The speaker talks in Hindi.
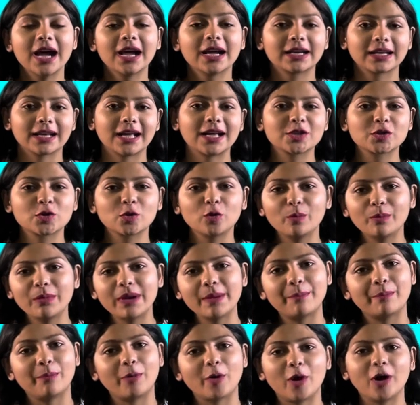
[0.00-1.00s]
क्लासरूम
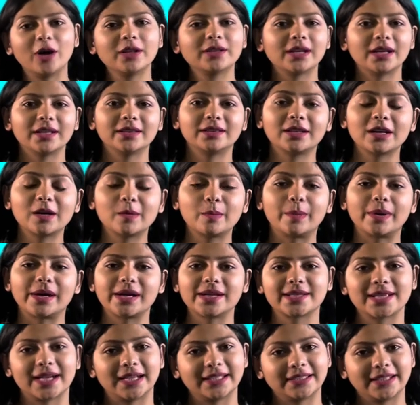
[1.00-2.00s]
में बहुत हद तक
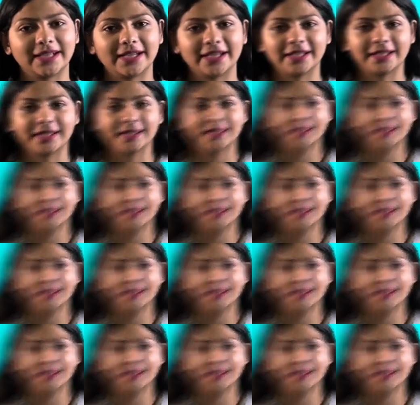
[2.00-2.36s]
बढ़ जाता है